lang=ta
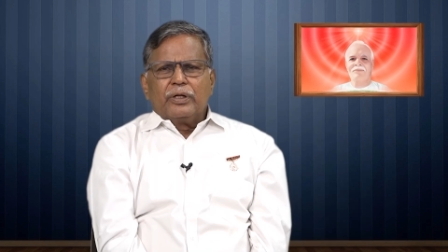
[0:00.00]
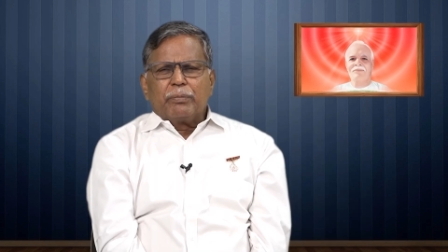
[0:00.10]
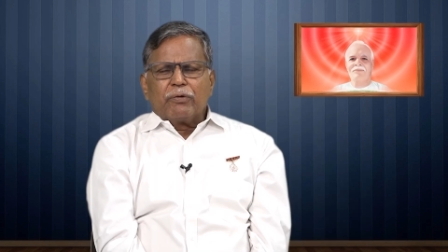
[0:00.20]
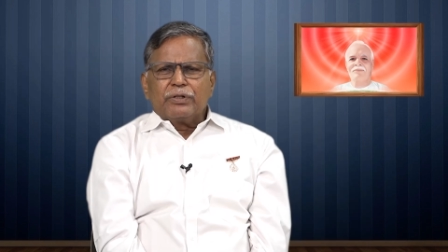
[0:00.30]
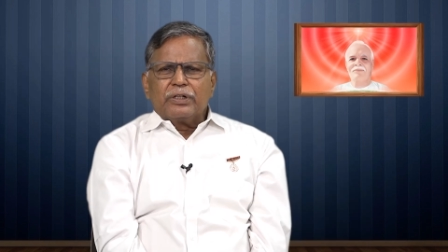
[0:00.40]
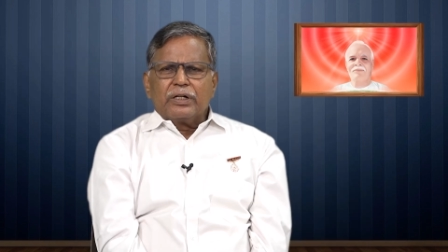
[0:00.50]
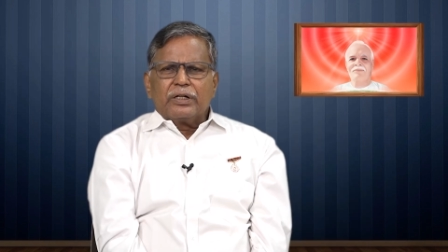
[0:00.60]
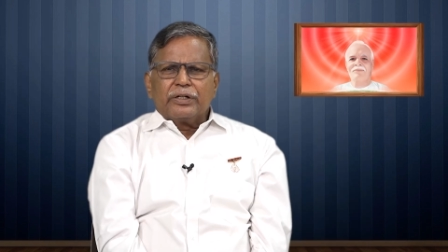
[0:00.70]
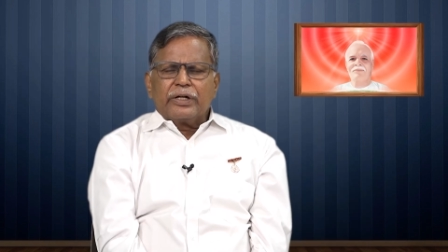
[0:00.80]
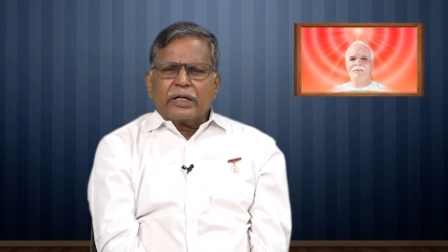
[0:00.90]
இப்போ வந்துட்டு
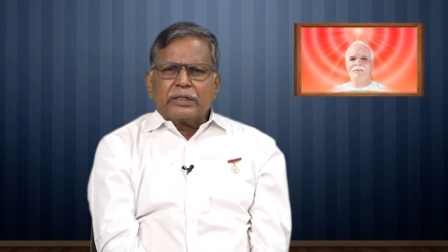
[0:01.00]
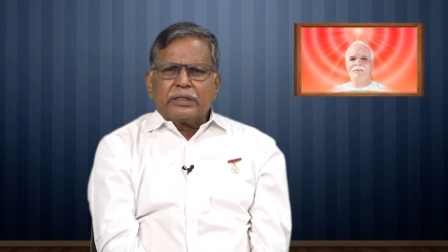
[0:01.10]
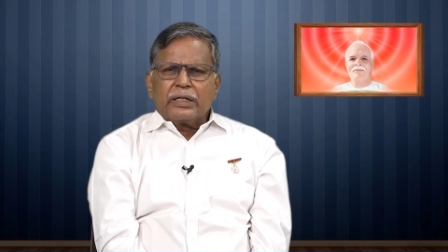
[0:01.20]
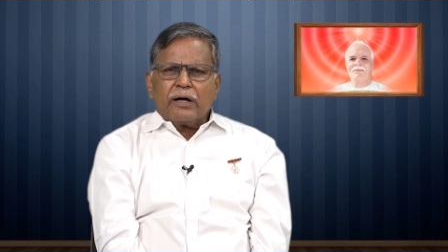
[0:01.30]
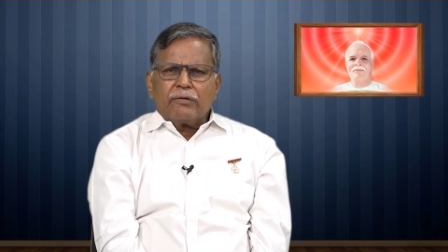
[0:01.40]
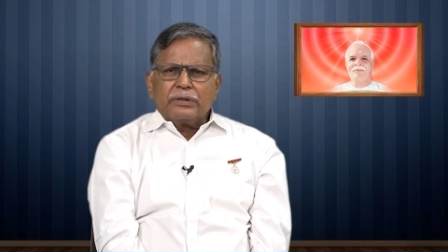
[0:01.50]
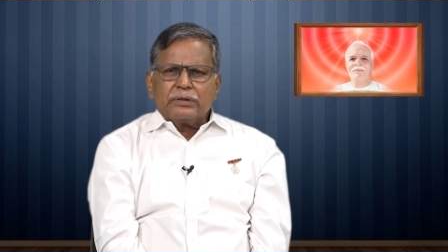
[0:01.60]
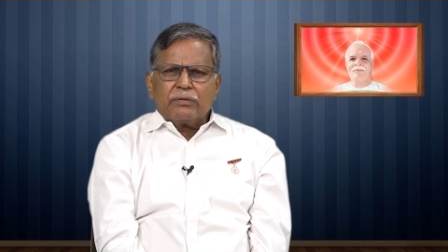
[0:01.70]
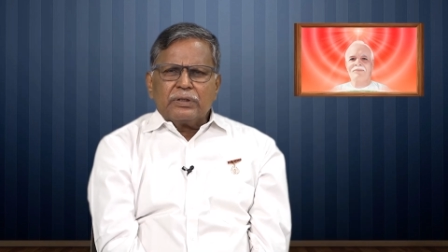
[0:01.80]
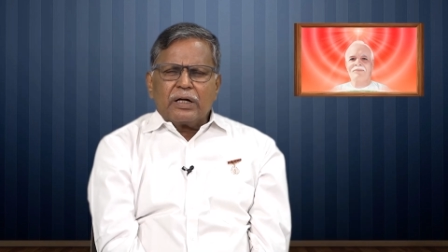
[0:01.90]
எனக்கு ஏதாவது
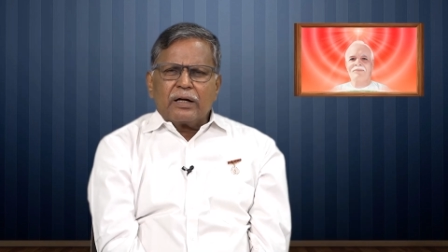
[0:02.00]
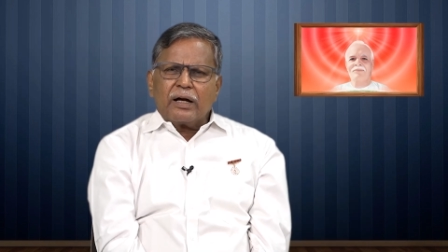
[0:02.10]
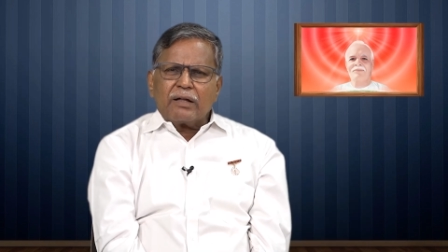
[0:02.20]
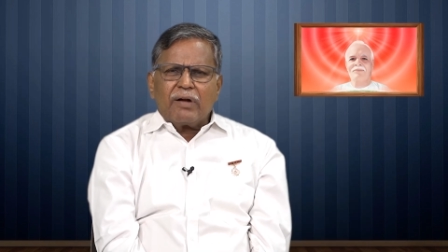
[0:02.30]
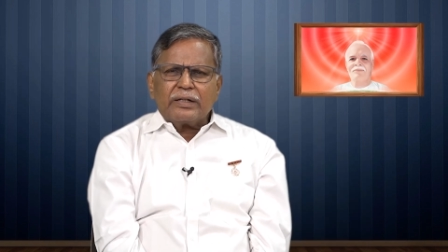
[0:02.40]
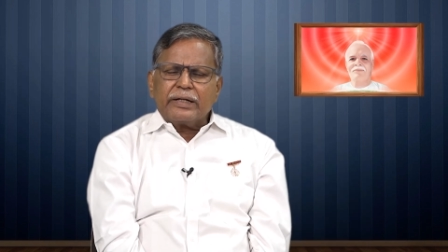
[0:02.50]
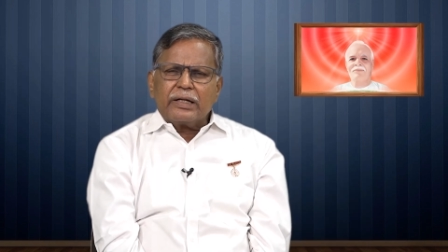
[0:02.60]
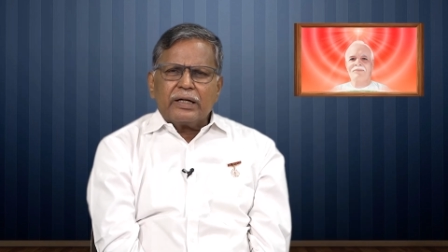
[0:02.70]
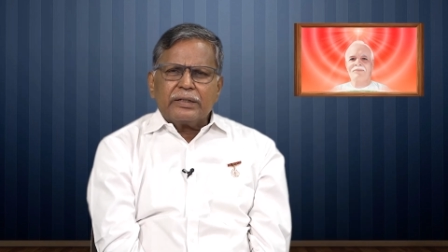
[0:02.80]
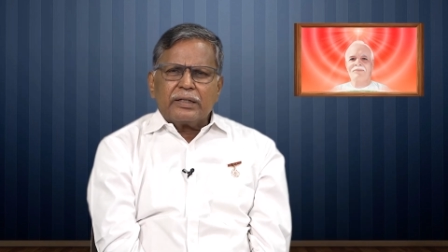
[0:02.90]
வந்து அன்றாட
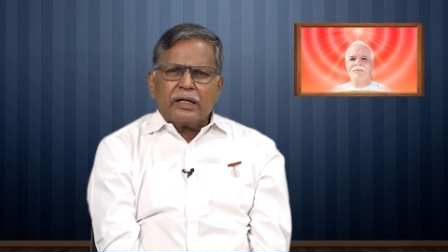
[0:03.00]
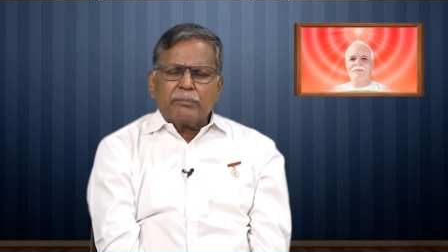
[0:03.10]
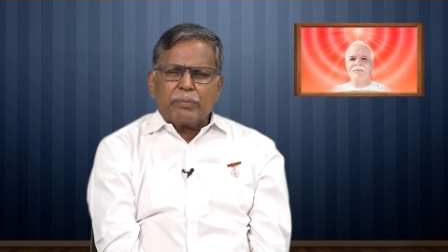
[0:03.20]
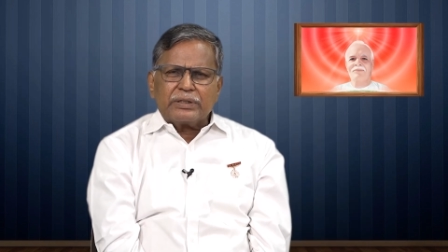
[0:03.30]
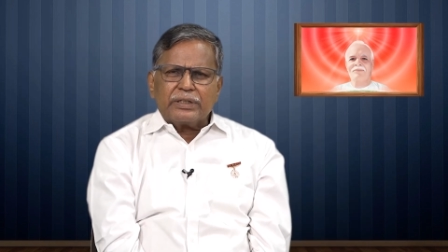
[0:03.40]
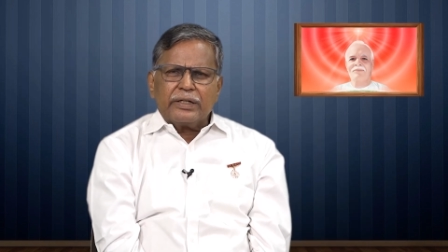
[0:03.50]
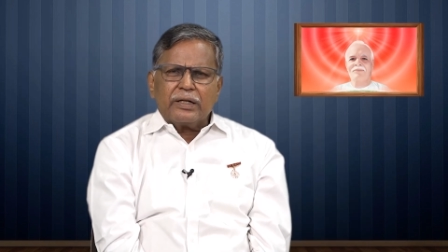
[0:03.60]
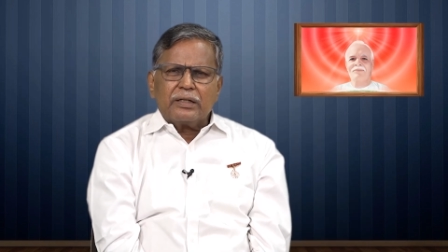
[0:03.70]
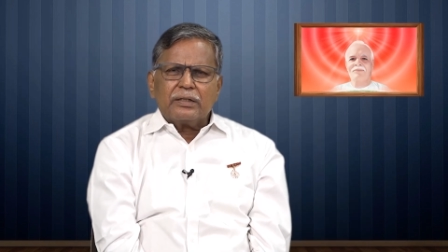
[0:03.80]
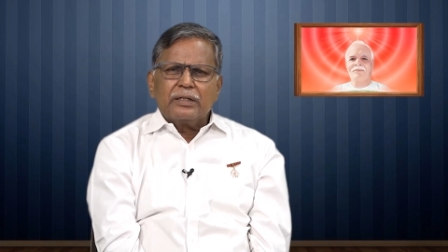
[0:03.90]
வாழ்க்கையில் ஏதாவது
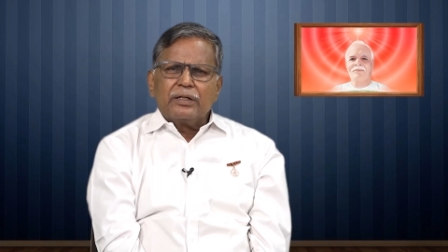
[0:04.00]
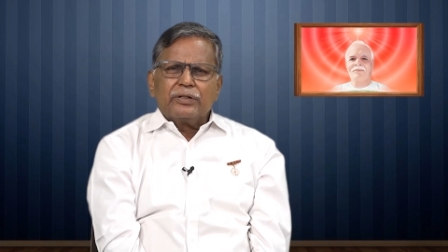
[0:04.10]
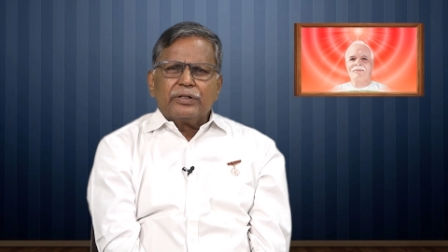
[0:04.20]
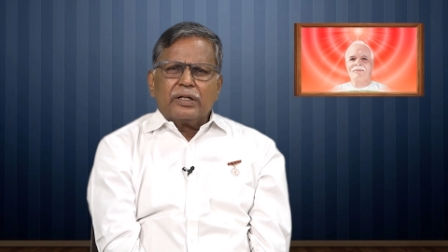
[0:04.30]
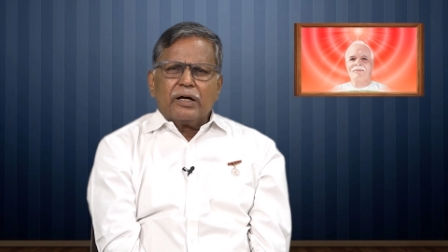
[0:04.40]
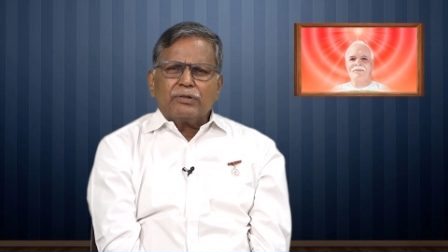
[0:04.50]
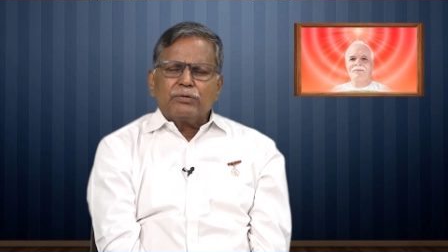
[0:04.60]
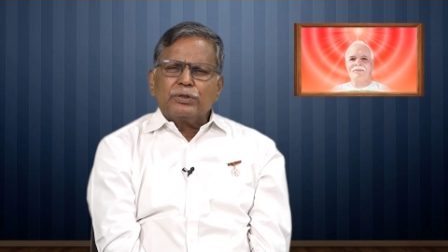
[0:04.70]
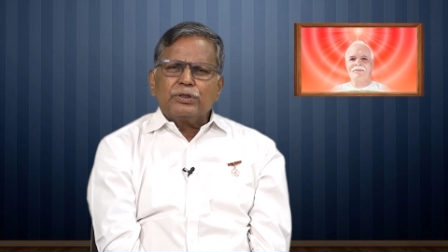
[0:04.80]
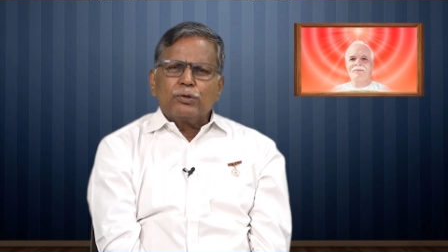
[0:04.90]
பிரச்சனைகள் ஏதாவது
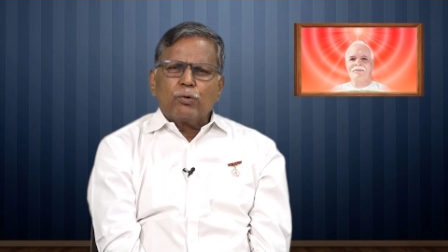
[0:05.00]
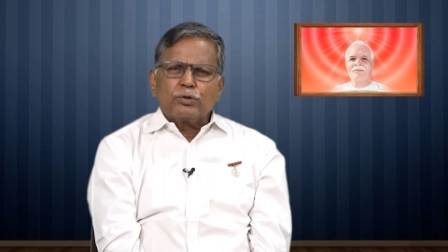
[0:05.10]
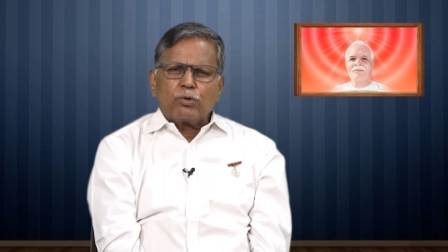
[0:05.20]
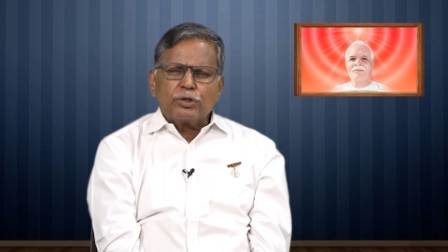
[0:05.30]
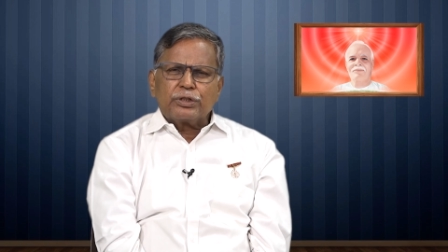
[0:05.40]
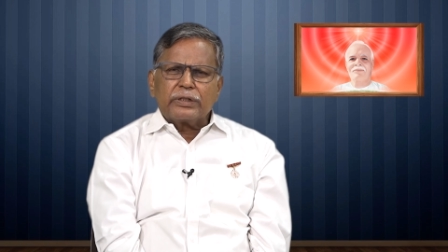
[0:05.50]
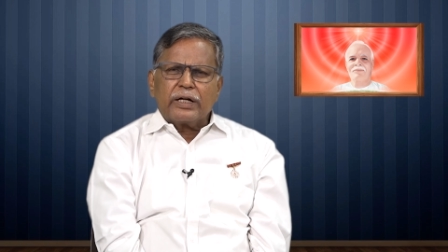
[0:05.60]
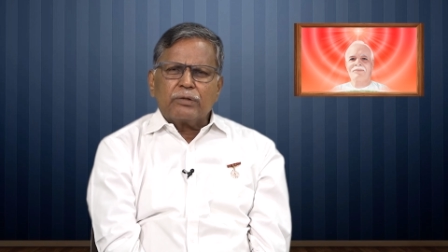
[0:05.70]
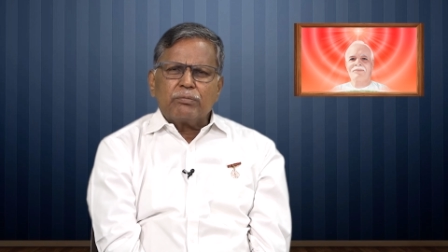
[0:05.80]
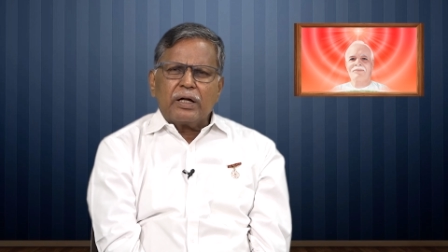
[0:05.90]
வந்துட்டு ஒரு சொல்யூஷன்
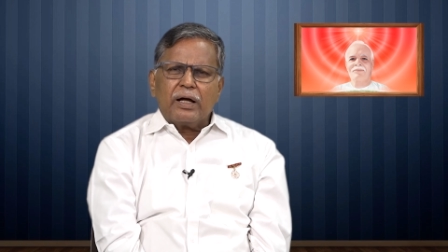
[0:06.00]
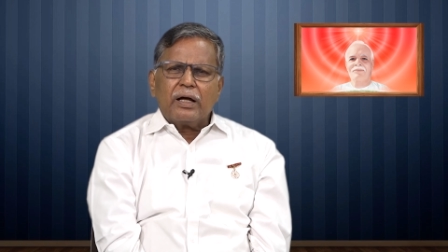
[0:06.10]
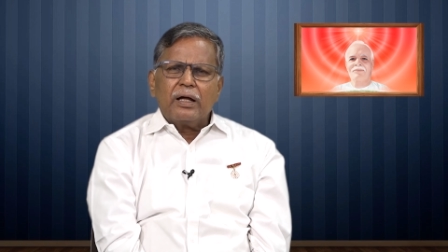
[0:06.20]
கேட்கணும்னா